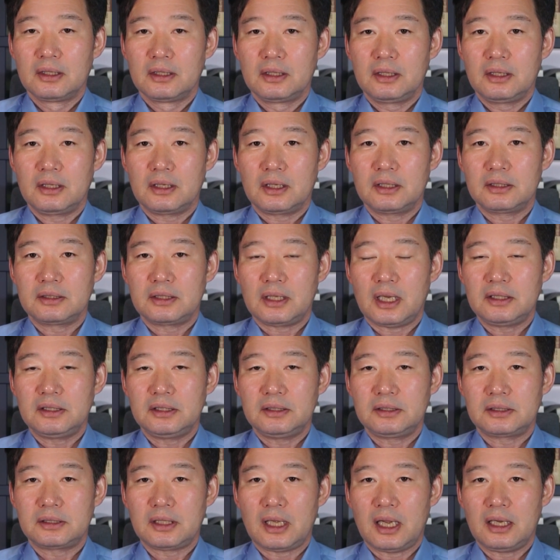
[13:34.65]
그러니까
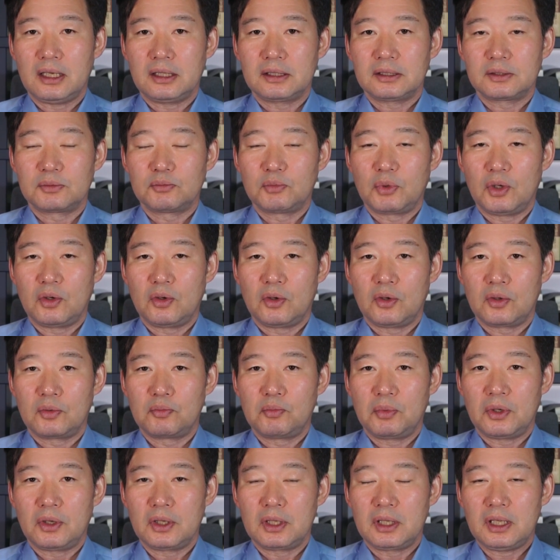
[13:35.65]
사실상 뭐,
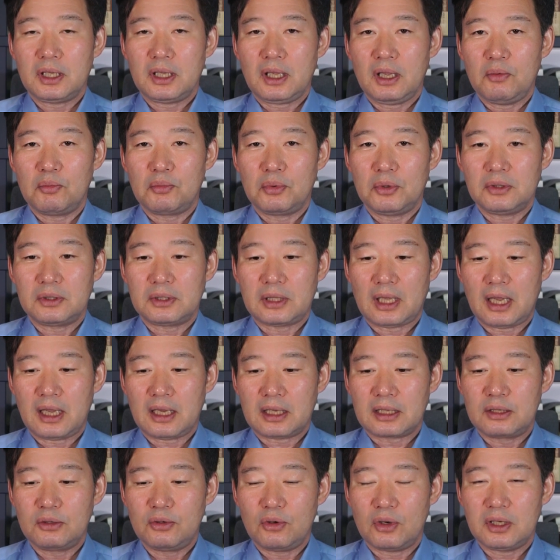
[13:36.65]
뭐 이게 뭐
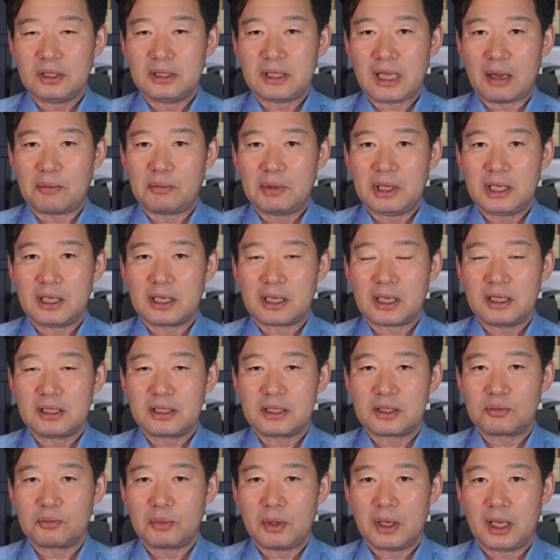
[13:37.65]
다 기록이 남아
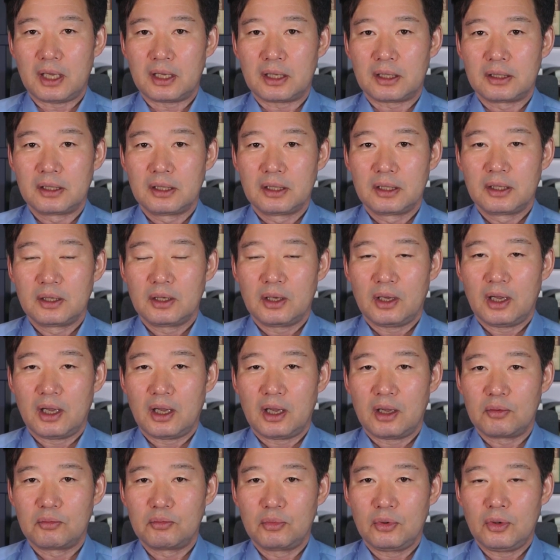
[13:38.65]
있겠지만
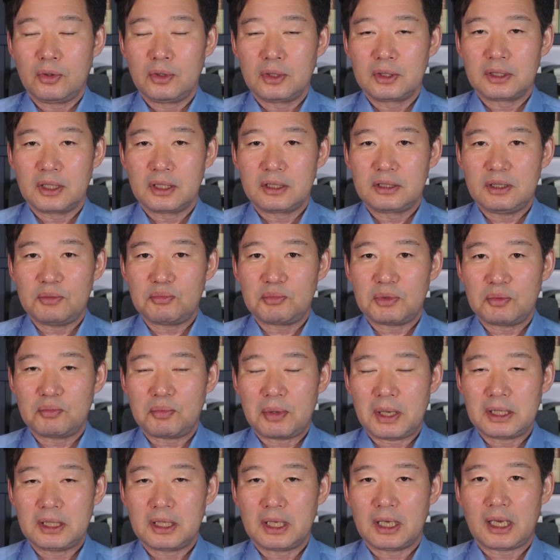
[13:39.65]
아, 뭐 이제
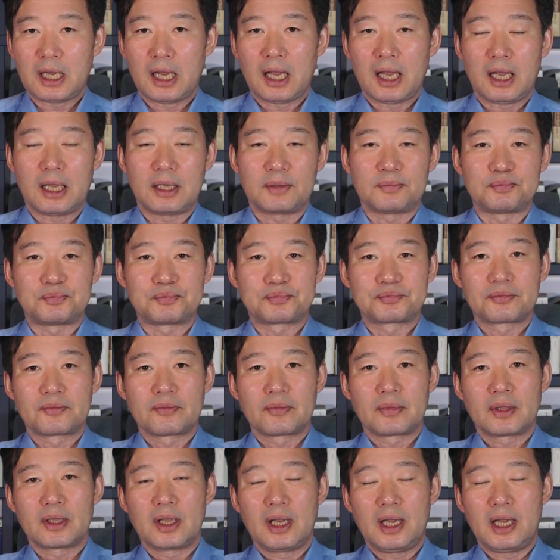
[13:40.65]
찝찝하니까
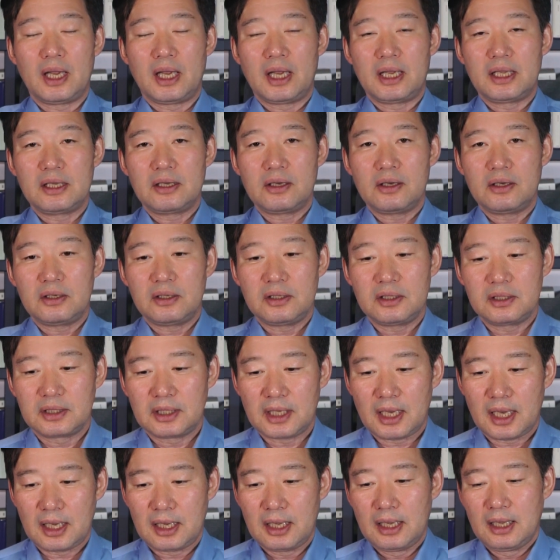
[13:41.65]
아, 이거를
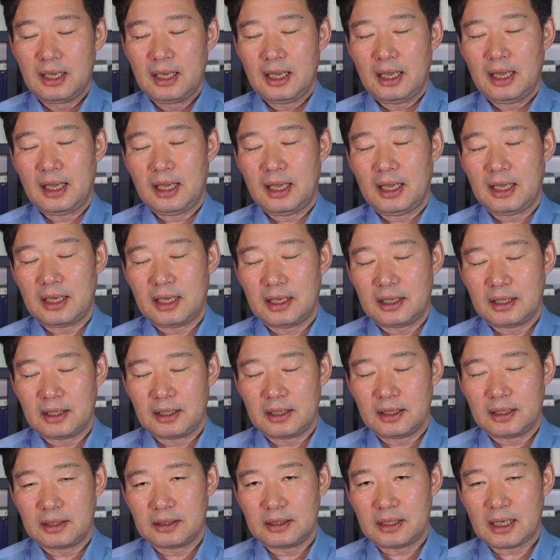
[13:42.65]
그냥
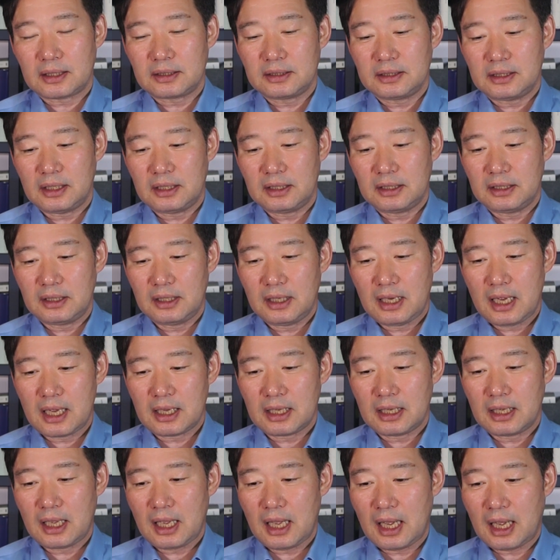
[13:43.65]
에, 삭제를
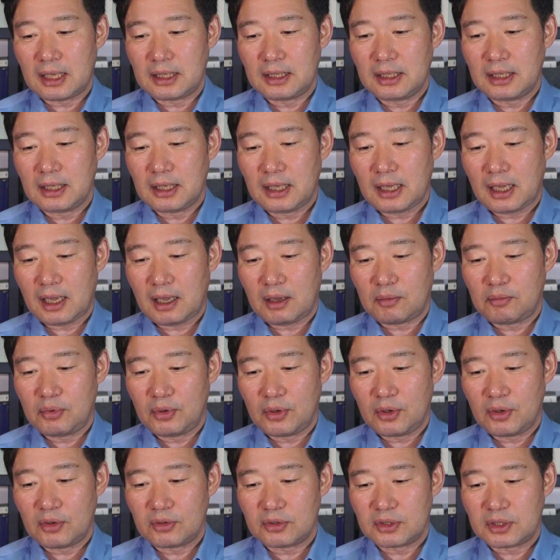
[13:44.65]
한 게 아닌가
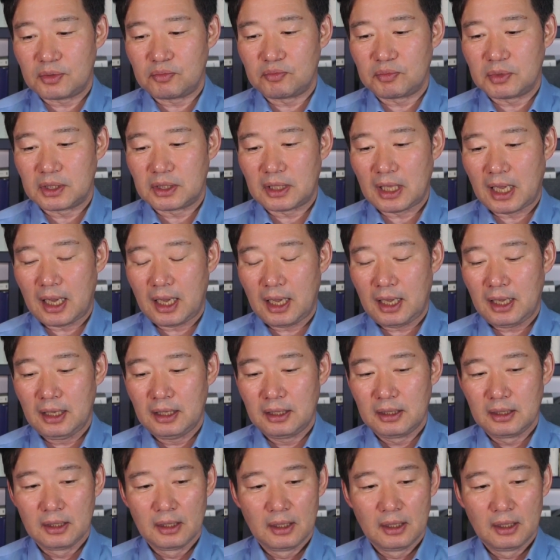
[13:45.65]
보여집니다.